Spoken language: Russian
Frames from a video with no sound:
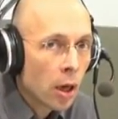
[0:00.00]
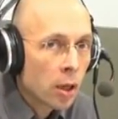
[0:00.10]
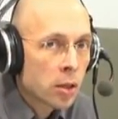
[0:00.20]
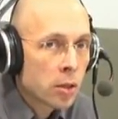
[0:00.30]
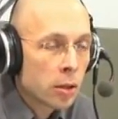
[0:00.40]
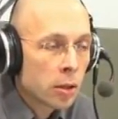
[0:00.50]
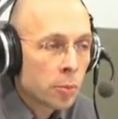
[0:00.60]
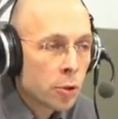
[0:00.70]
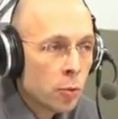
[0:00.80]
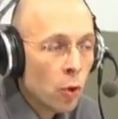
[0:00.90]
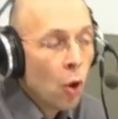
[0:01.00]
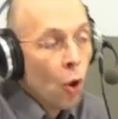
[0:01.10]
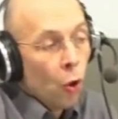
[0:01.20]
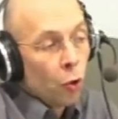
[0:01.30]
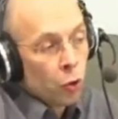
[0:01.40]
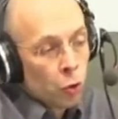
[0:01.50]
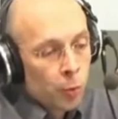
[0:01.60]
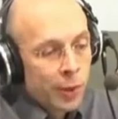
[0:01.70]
Это сделано почему? Ну,